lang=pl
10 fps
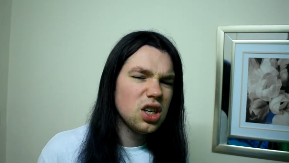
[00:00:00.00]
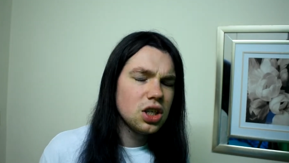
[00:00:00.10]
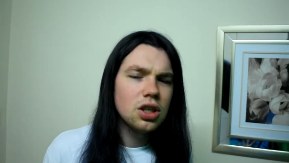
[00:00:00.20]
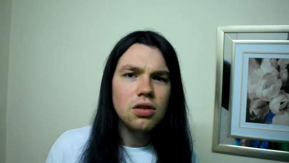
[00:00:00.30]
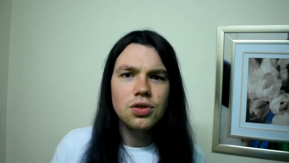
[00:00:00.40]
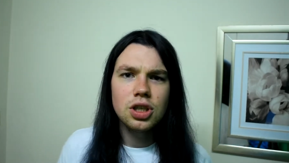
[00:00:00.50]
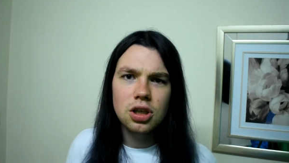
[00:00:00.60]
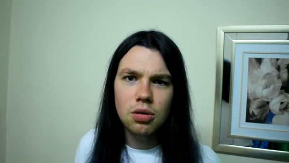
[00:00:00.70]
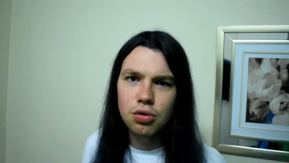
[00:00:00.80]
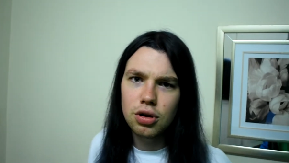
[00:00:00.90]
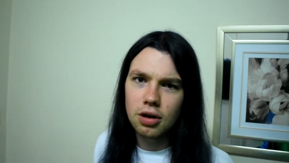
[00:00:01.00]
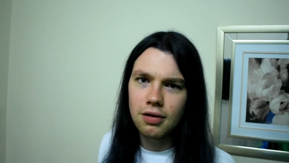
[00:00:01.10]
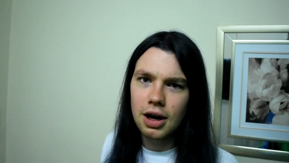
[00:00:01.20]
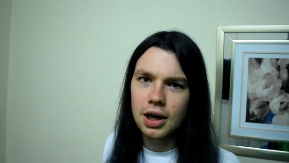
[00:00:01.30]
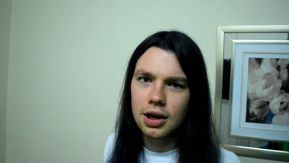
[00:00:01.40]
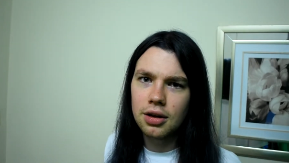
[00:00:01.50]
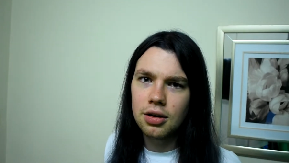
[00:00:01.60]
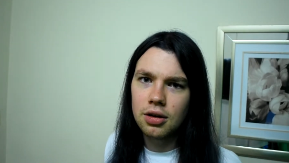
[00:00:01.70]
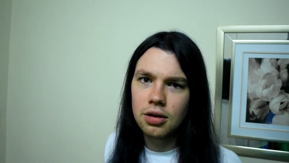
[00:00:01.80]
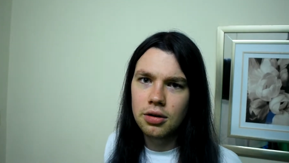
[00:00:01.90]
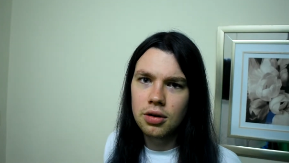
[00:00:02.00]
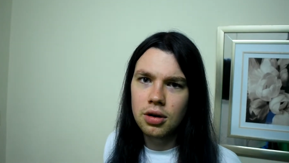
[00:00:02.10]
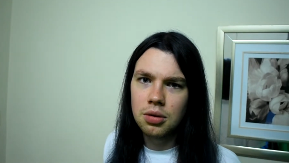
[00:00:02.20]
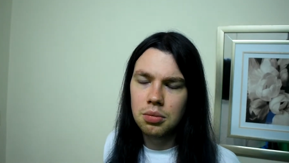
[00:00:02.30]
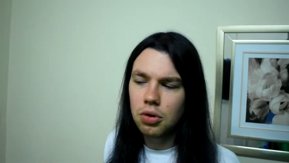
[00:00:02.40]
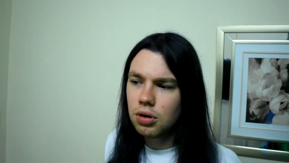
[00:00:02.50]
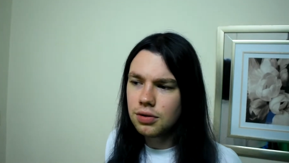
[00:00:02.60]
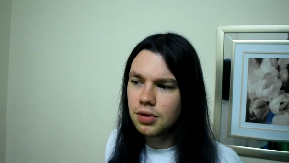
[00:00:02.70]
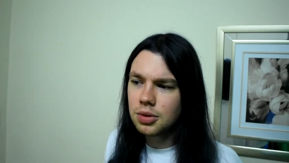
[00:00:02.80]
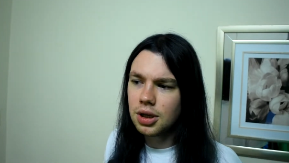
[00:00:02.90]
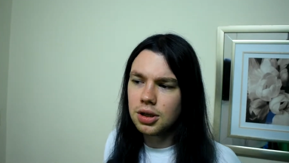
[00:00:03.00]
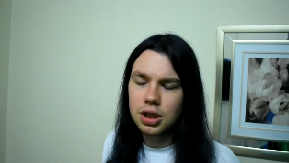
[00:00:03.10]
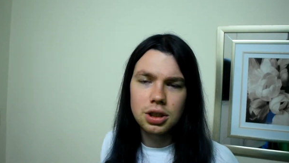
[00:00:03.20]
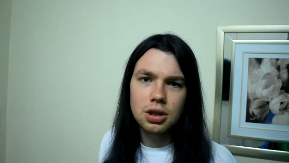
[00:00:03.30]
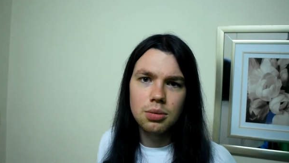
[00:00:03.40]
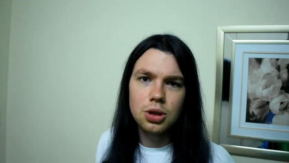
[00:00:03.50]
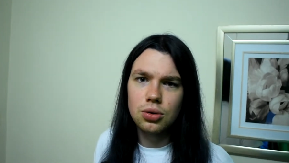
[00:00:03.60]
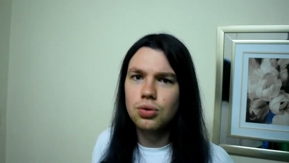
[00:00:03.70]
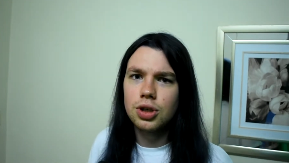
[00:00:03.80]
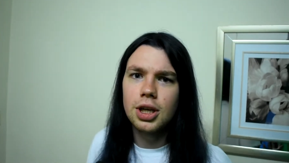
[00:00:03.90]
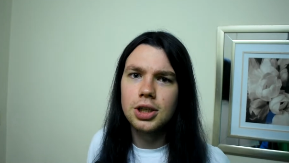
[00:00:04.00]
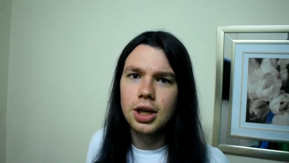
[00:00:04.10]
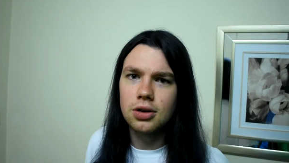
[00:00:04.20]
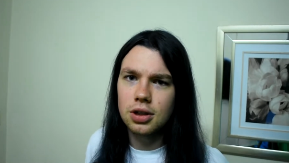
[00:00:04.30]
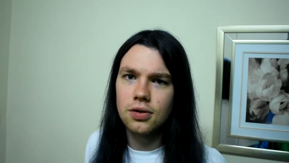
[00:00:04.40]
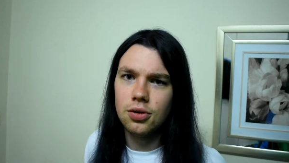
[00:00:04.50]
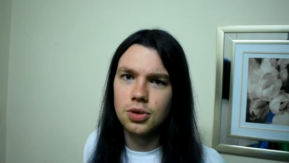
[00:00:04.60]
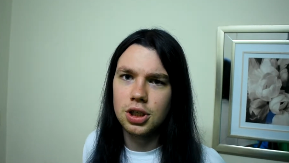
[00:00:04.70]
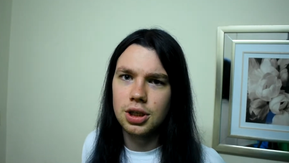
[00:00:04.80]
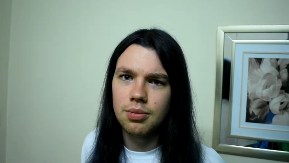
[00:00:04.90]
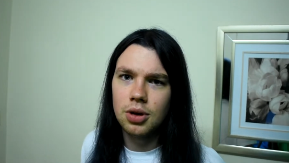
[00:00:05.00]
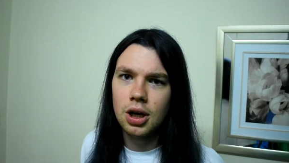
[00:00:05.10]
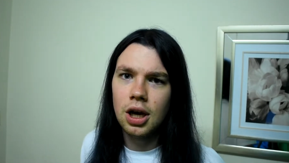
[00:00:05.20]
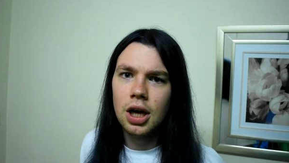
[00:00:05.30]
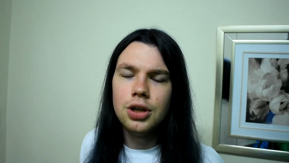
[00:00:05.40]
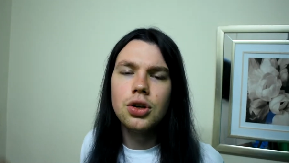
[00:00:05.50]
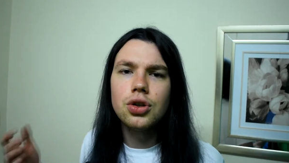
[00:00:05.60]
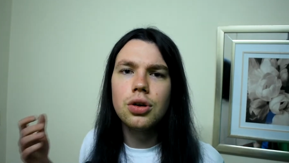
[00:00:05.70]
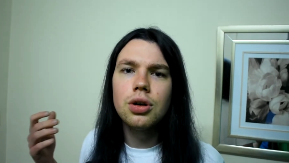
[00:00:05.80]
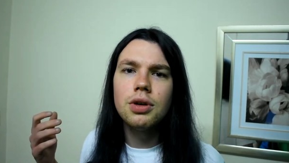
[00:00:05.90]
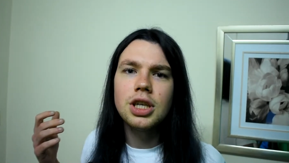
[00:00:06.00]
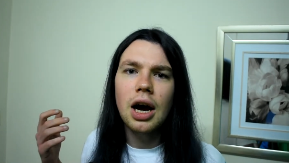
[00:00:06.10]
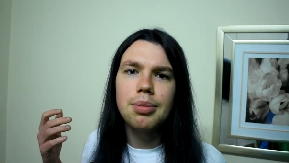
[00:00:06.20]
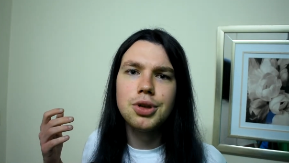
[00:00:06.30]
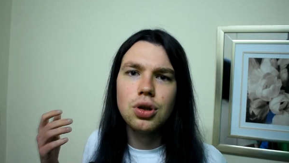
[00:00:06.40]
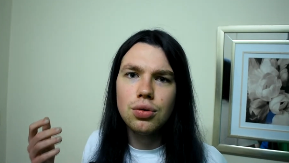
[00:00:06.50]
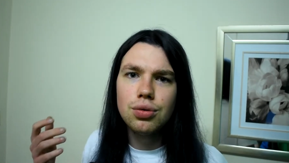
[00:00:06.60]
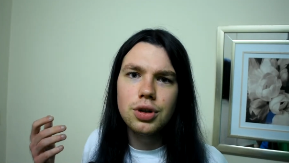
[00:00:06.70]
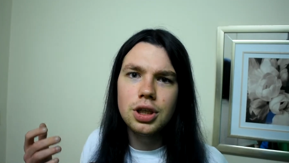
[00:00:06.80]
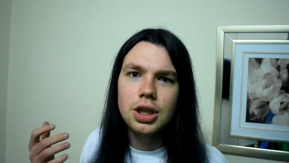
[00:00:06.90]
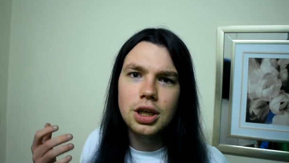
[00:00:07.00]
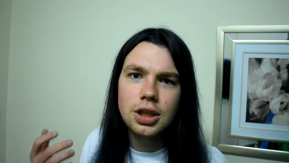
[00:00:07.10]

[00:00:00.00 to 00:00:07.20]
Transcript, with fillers: Czy to wszystko było tak warte? Mogłeś w tym samym czasie zrobić coś użytecznego ze swoim życiem. Nie osiągnąłeś absolutnie